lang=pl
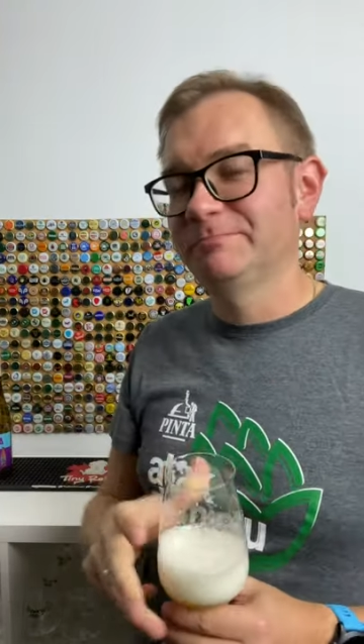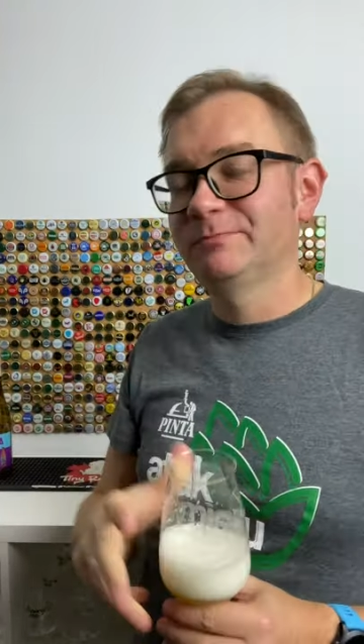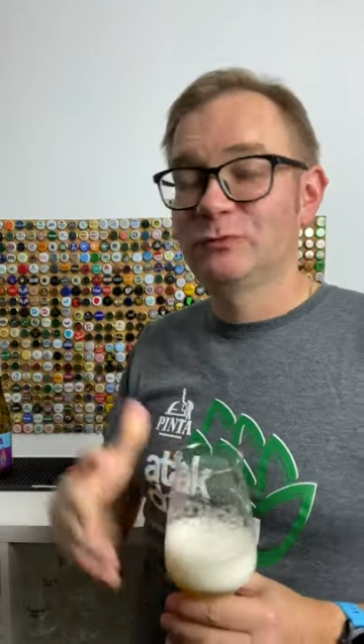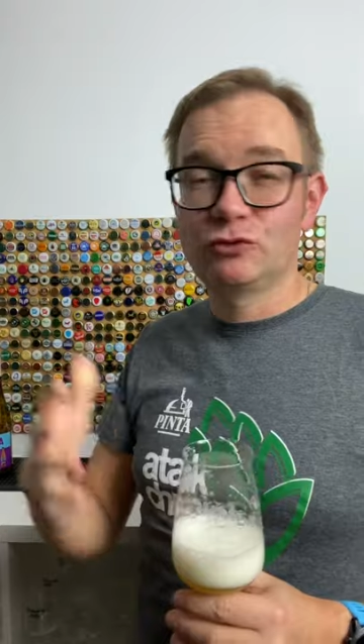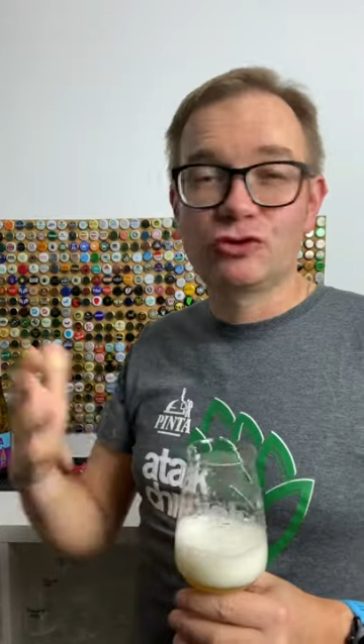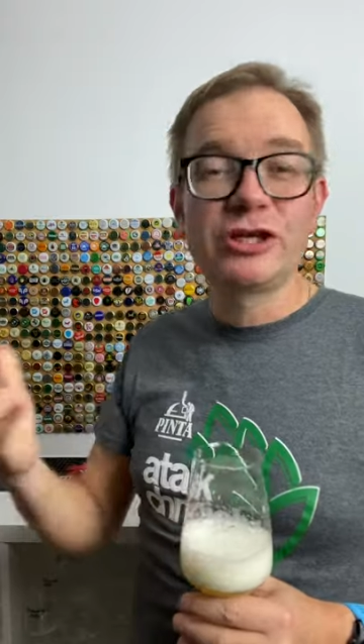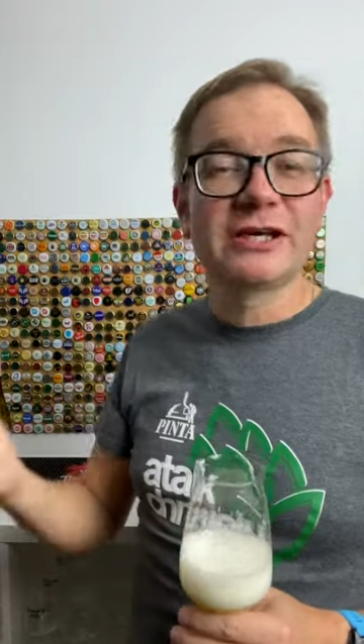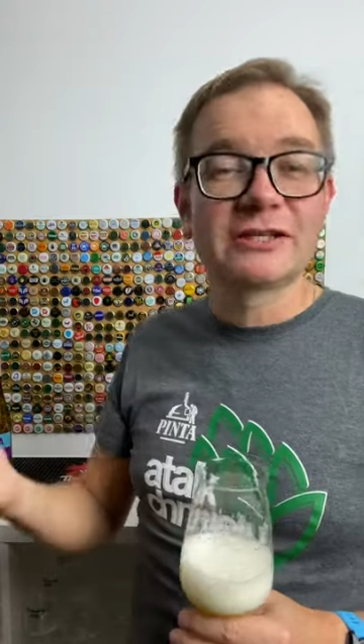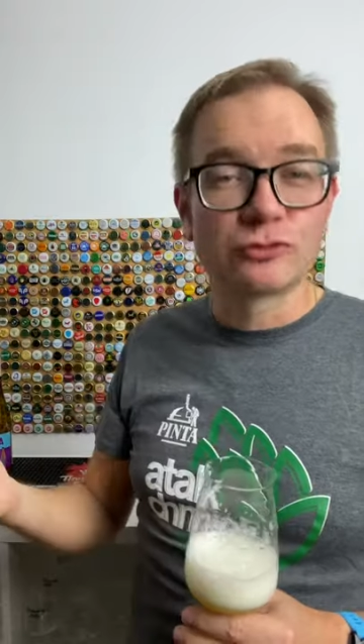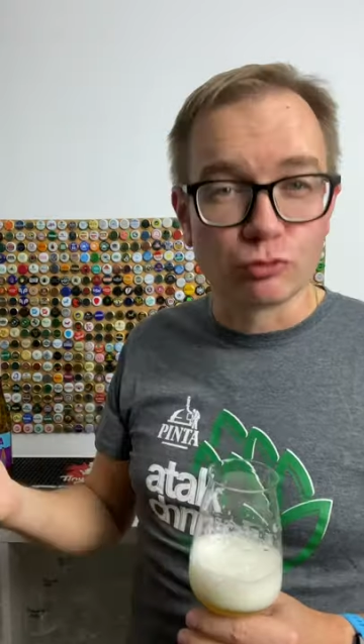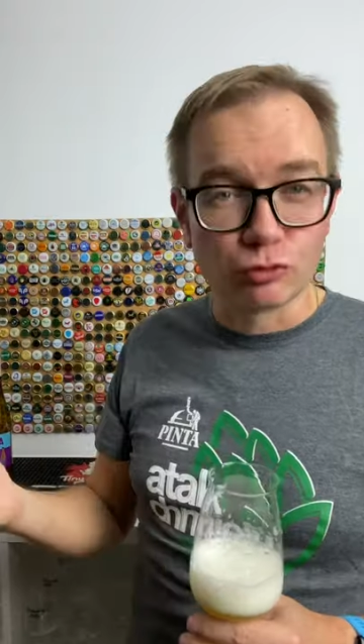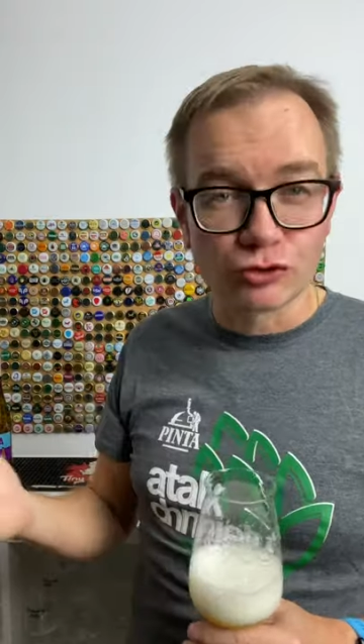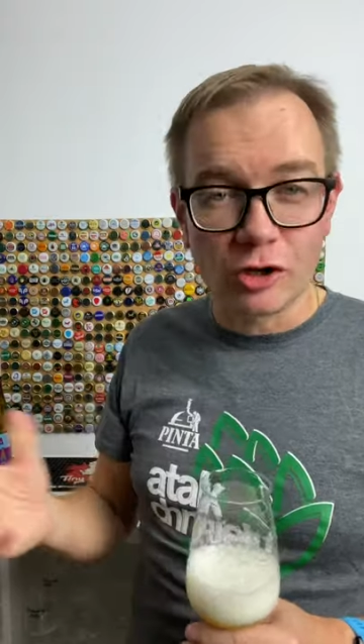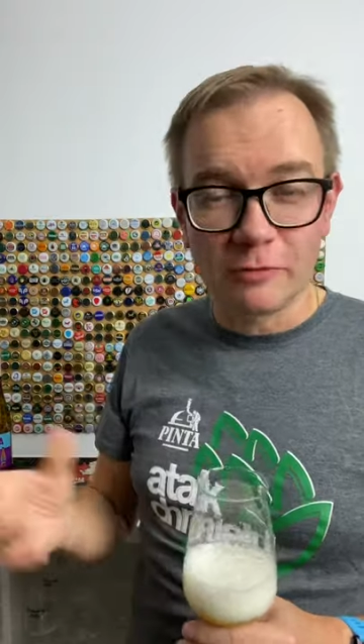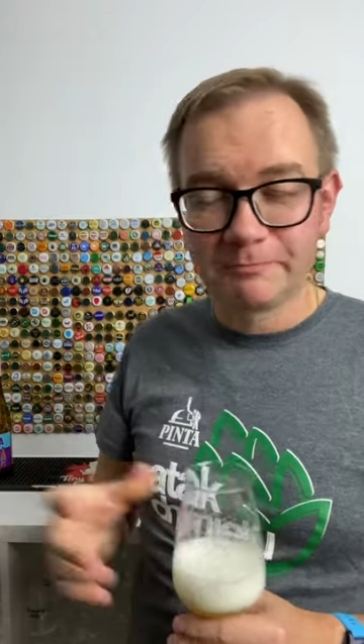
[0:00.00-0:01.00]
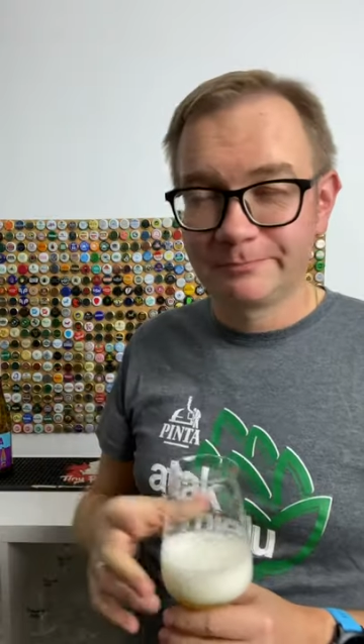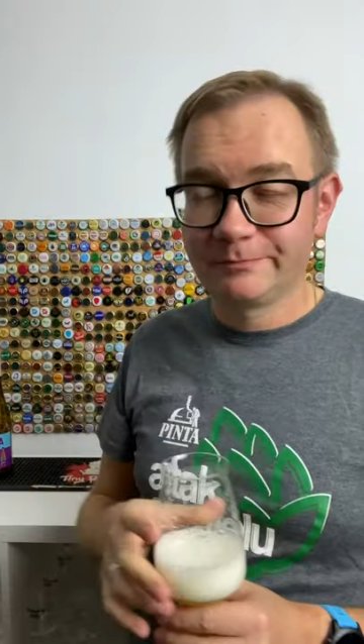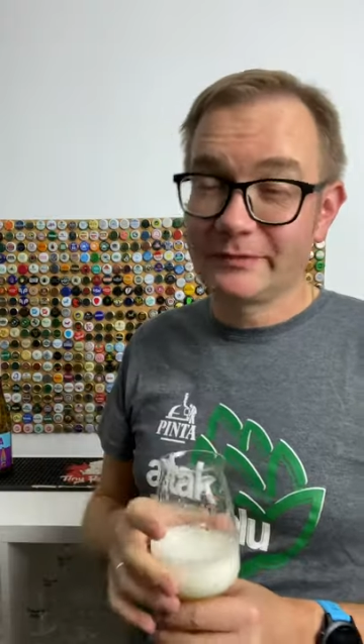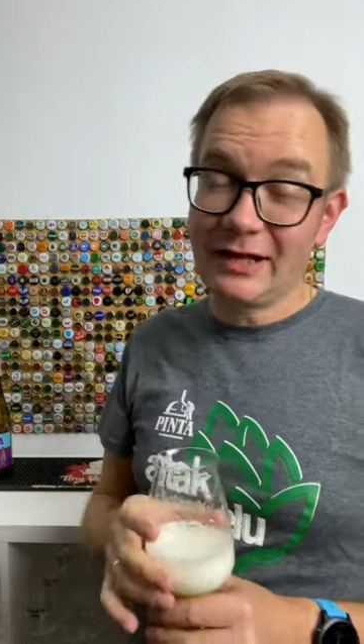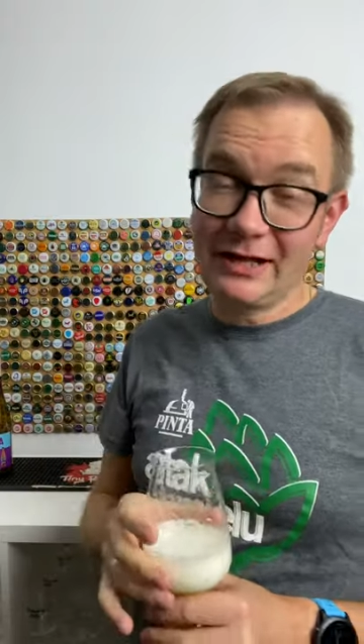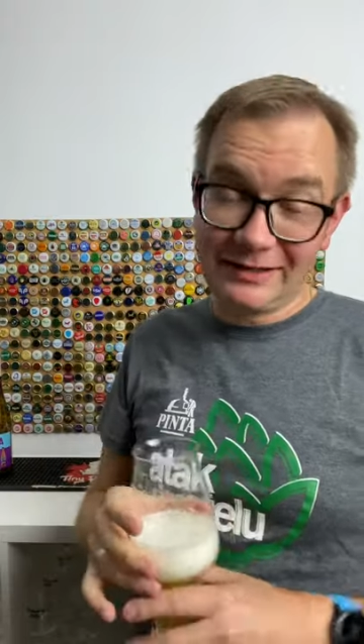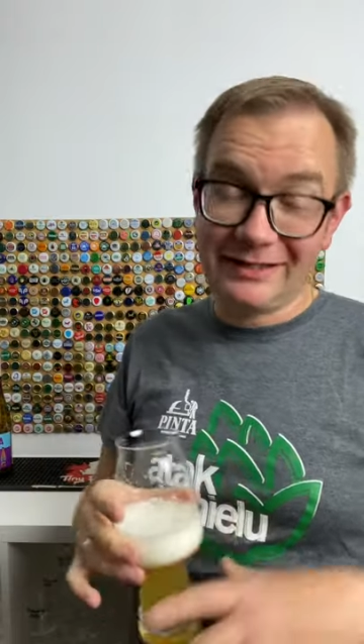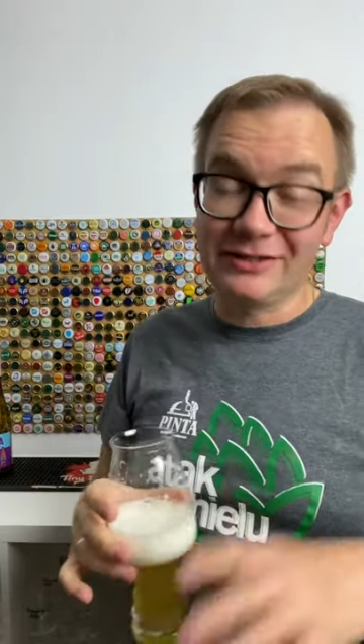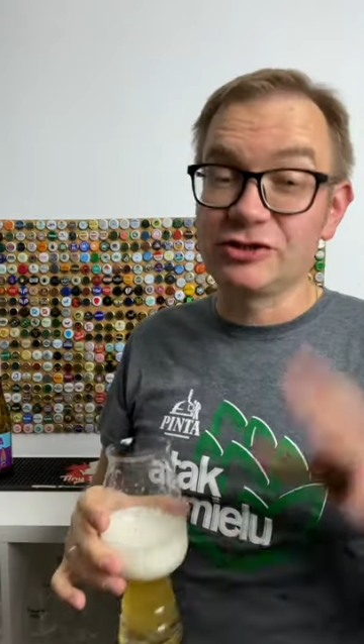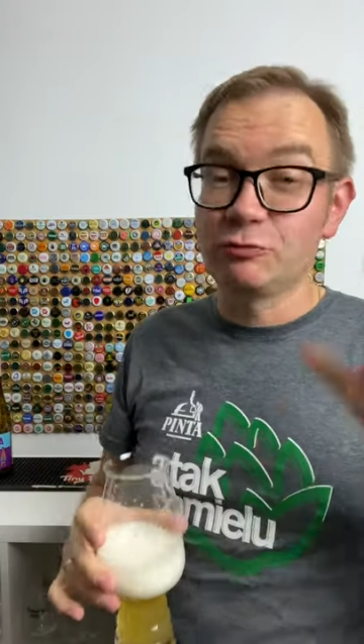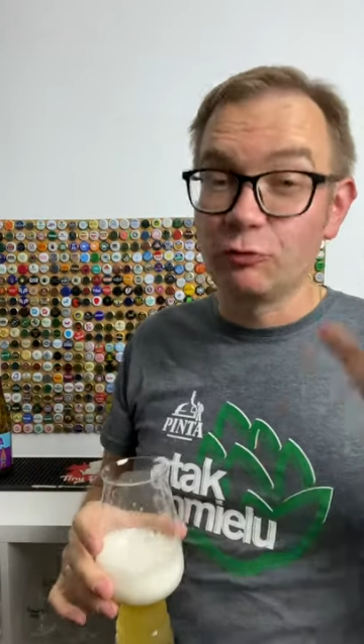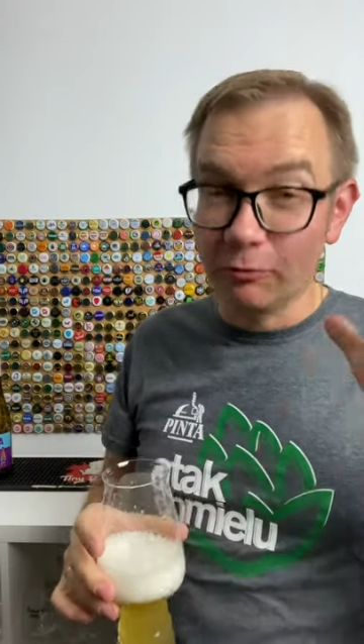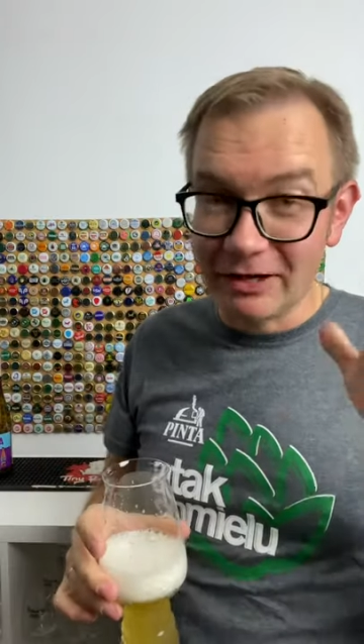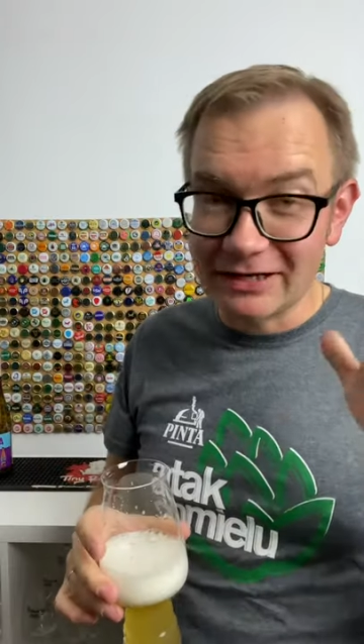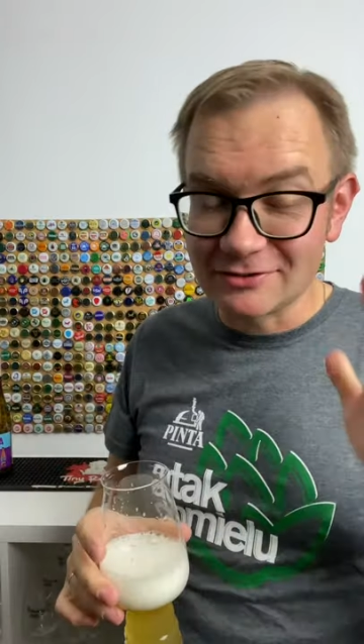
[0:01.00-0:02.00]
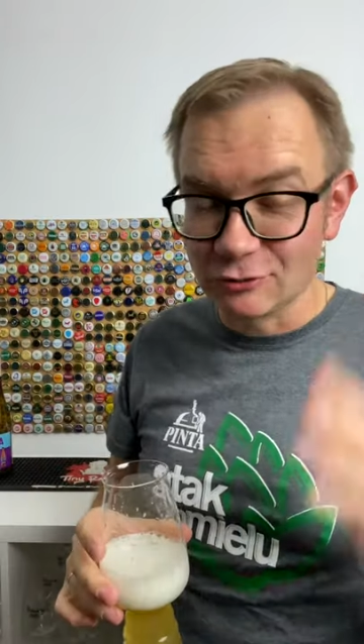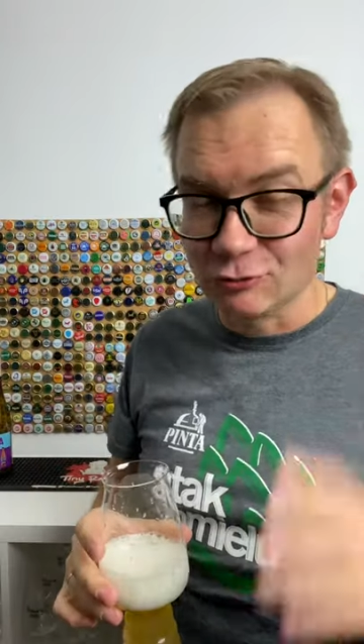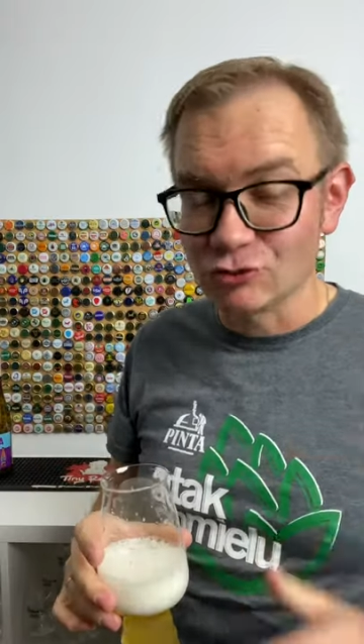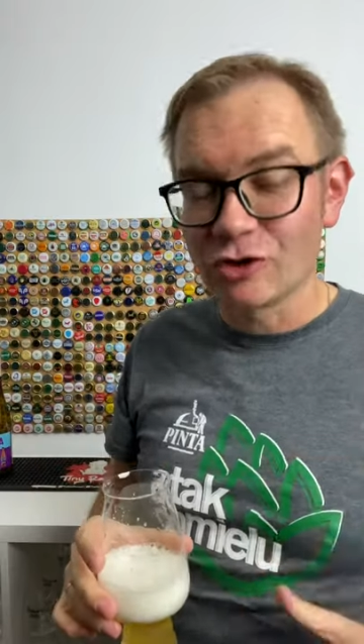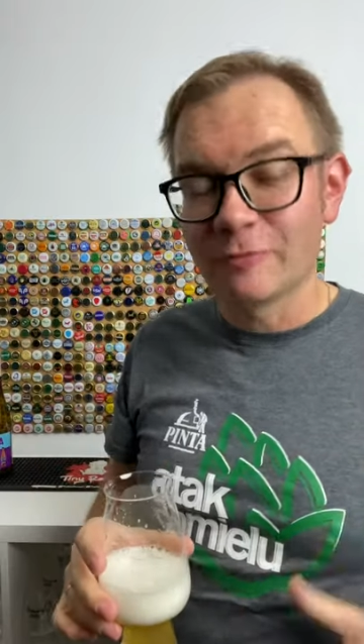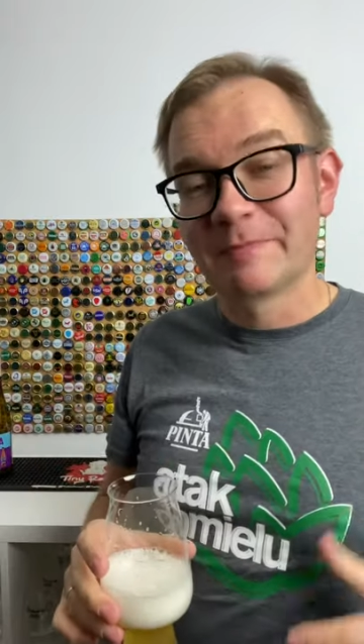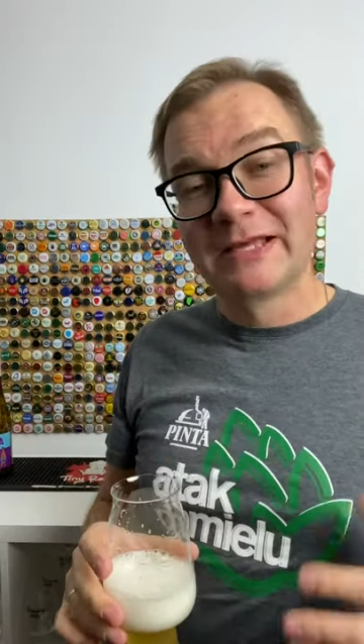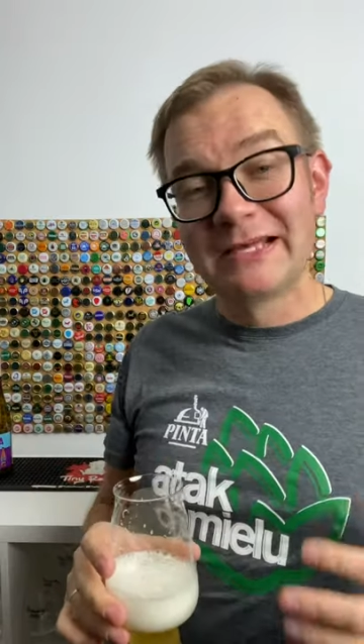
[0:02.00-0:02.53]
już nie jest dużo, kiedyś było bardzo dużo.